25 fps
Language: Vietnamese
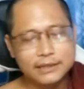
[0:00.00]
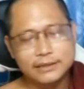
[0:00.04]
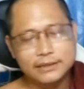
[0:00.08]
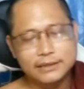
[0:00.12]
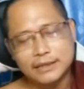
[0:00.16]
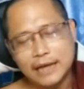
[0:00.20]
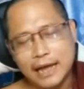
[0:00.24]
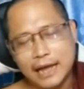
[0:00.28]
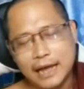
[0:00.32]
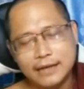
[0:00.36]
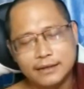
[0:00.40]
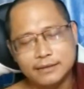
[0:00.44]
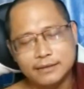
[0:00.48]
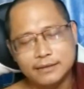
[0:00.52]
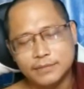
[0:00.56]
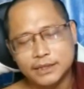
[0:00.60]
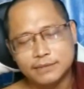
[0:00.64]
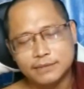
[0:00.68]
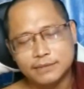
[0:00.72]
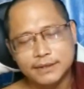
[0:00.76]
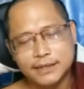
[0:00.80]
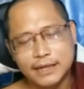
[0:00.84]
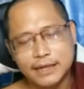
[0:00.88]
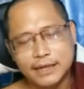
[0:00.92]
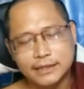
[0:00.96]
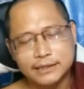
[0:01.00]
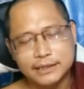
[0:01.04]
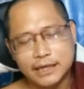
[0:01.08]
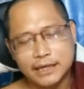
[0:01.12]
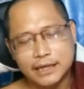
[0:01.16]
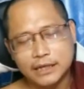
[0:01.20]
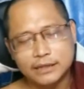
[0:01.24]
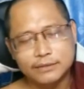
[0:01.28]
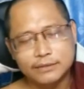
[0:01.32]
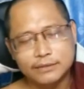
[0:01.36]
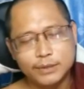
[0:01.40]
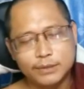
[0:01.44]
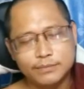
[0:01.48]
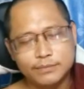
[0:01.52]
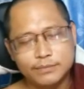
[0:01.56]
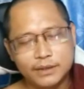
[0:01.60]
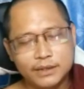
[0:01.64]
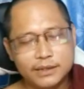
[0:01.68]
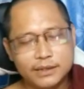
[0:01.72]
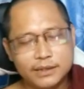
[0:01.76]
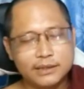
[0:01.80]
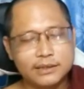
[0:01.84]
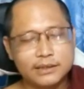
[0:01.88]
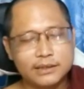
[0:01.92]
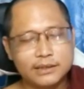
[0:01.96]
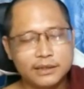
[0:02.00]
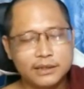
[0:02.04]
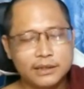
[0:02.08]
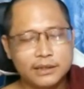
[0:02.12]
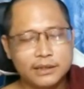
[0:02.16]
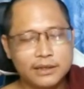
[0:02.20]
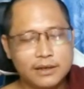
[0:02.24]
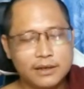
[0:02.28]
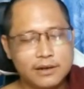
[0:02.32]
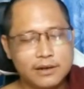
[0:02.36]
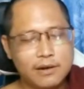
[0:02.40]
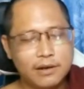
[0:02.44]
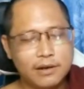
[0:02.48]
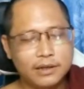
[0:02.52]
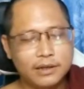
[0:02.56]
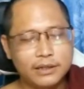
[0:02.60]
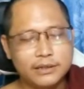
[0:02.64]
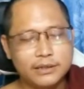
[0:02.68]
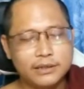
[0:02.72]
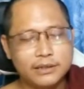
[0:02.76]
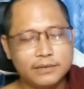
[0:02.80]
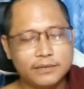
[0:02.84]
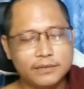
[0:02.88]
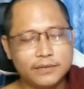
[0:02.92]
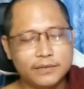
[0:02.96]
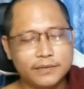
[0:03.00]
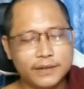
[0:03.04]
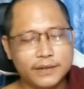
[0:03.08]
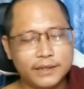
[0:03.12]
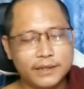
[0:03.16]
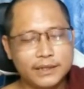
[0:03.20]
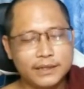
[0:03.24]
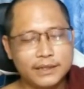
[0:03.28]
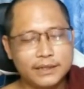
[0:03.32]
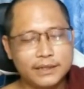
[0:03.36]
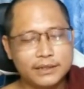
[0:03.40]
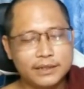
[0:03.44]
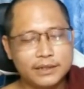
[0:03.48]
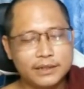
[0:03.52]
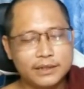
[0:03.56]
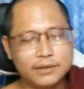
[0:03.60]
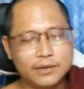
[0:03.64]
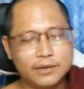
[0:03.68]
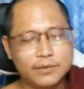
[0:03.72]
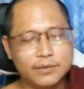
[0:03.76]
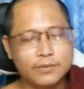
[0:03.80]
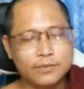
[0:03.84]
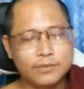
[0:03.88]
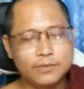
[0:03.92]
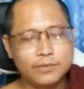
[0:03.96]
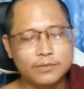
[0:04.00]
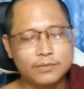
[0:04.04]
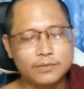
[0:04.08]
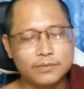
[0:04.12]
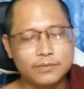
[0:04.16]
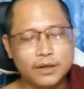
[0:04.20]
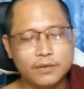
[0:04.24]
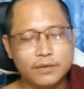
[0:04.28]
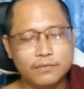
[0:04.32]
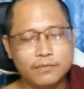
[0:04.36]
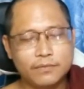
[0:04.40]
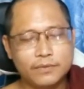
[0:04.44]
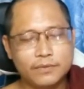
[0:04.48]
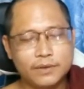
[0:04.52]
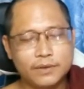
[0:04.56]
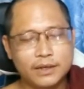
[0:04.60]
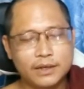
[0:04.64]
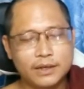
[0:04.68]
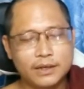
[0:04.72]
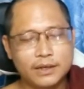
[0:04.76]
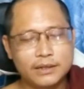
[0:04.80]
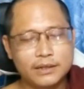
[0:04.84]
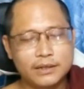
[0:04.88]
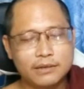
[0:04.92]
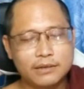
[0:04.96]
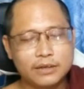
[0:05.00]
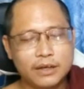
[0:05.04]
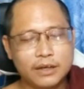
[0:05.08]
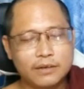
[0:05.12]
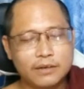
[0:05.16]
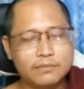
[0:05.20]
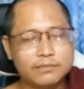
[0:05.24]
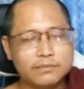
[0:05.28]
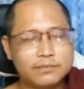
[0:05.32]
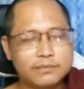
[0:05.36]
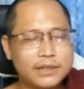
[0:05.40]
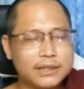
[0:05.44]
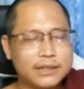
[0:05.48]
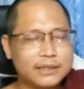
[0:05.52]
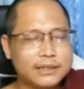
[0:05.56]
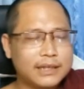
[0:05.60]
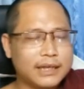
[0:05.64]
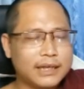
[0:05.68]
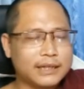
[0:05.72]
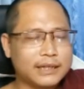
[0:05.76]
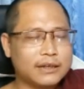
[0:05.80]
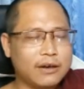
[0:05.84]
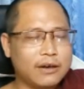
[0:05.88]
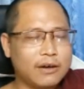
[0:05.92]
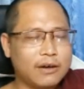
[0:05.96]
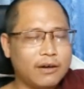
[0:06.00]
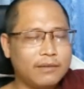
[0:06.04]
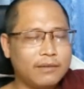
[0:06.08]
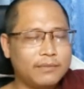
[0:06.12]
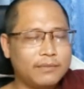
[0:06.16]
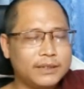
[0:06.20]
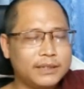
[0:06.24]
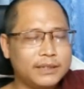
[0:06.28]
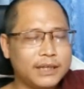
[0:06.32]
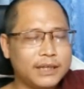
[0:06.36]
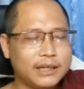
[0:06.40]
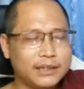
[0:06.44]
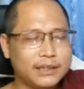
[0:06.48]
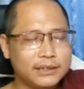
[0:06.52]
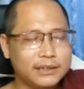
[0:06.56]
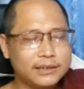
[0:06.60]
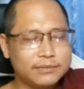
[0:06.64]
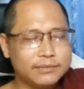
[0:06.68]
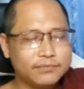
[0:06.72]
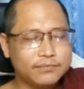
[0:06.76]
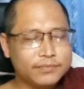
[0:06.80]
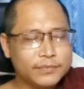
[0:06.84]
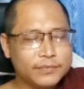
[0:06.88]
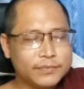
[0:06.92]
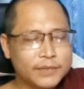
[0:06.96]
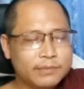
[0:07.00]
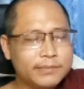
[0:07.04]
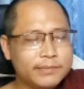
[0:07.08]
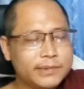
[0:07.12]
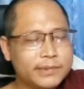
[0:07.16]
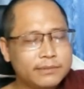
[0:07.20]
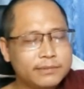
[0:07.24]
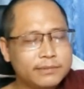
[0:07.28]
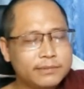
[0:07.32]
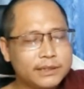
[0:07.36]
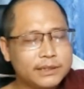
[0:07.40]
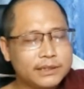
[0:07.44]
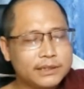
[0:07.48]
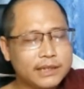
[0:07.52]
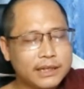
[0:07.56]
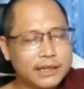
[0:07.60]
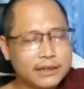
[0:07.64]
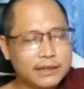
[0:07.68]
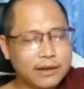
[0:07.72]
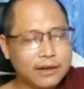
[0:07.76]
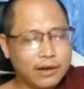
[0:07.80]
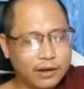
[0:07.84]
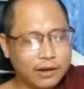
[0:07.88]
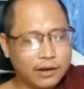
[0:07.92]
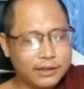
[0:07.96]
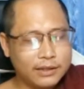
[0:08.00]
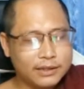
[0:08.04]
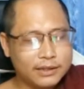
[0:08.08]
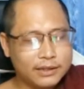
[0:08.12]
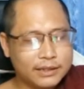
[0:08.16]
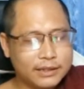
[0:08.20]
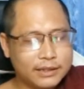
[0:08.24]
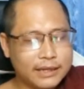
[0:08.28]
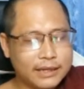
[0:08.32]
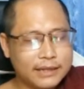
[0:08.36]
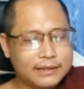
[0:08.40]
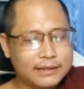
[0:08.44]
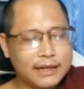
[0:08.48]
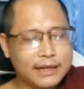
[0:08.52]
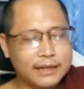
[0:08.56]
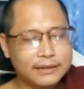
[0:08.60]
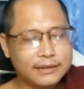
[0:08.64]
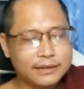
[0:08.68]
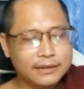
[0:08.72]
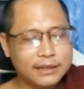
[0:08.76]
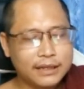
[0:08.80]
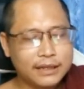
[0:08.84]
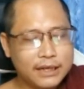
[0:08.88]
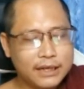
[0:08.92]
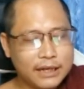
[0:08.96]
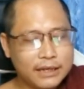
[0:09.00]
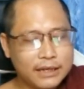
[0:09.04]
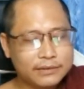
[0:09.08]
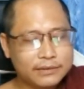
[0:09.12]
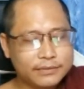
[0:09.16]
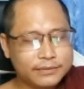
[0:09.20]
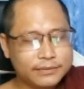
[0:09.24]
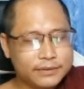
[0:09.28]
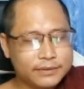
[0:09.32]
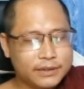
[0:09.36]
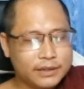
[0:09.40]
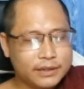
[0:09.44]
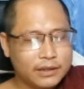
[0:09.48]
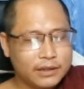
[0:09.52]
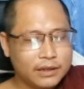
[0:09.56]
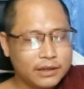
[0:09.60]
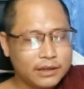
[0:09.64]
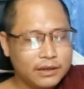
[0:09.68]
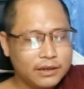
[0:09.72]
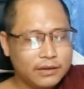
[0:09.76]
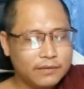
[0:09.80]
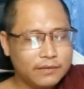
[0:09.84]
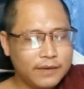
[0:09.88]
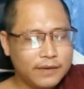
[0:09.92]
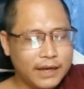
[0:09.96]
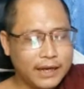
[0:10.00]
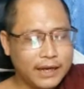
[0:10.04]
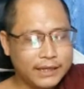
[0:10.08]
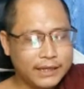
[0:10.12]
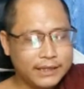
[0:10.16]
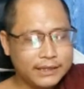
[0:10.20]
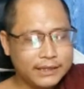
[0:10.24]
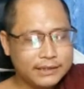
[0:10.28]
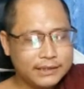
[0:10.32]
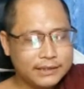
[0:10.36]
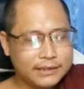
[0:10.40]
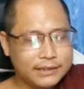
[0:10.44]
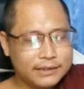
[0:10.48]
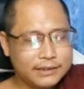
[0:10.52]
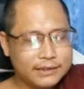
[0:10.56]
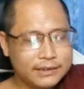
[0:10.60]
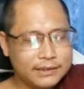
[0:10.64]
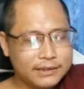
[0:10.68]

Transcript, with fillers: cái chạy chạy đó mình phải cẩn thận mình phải ngó đường mình phải ờ, tuân thủ luật uh, giao thông đi đèn đỏ mình ngừng mình không vượt đèn đỏ thì cái tai nạn sẽ ít hơn cũng vậy